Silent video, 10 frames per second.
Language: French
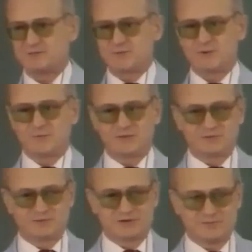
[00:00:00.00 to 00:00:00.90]

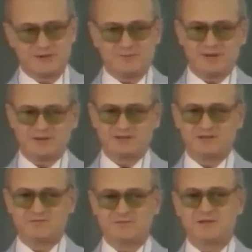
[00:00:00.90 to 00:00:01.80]
Yuri, il utilise une
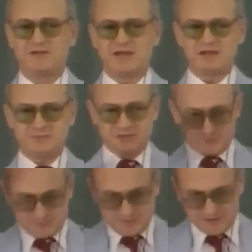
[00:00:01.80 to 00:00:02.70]
métaphore. Dans les